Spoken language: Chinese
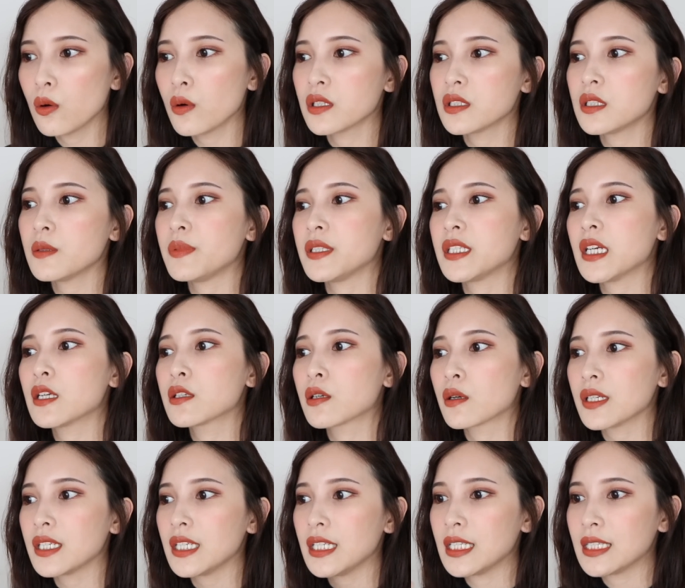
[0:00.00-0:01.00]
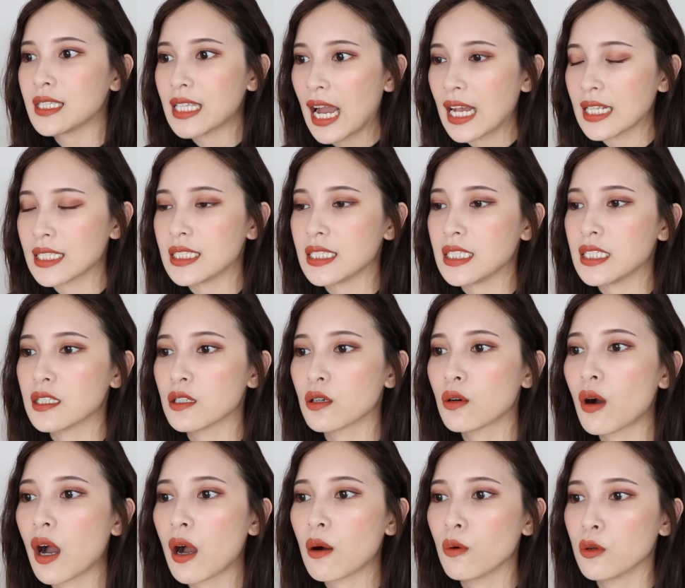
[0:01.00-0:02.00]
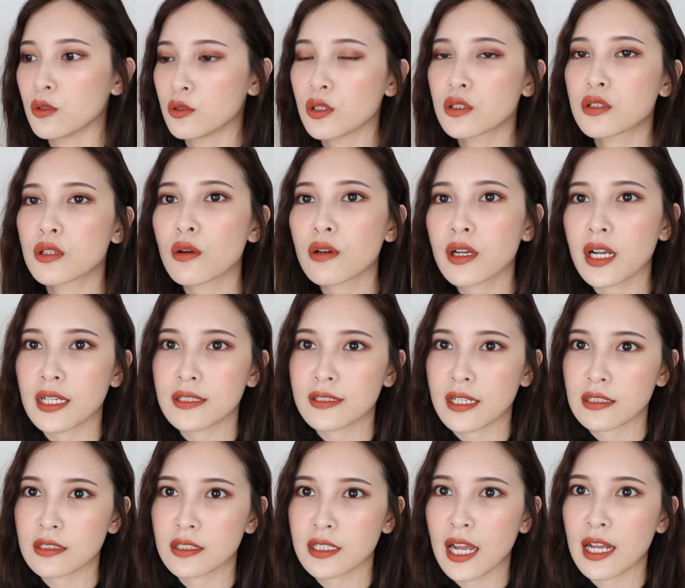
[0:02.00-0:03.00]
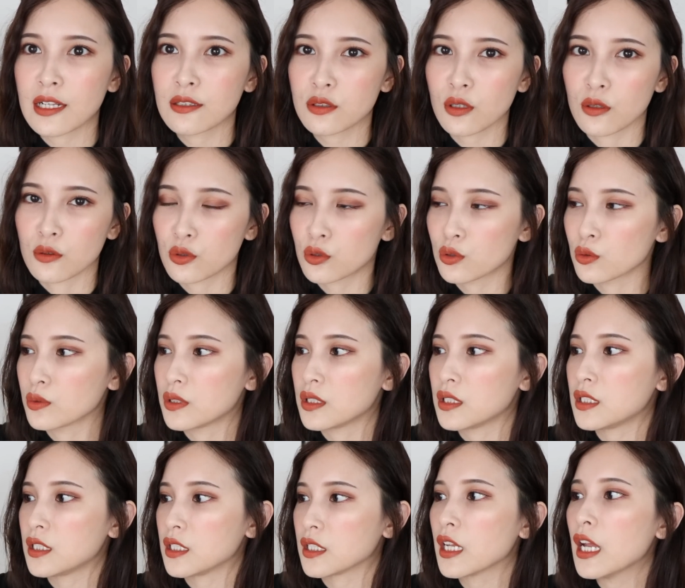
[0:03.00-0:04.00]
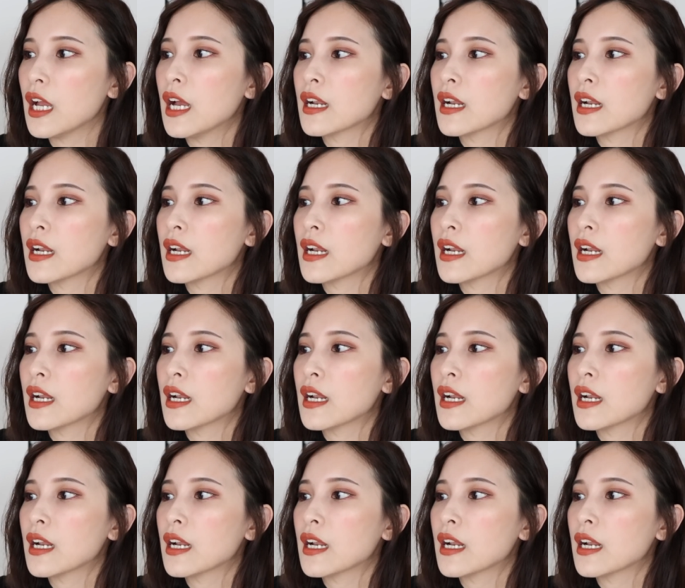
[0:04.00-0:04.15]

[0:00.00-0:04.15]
或者是比较容易打结的话，我觉得都可以尝试看看这种梳子型。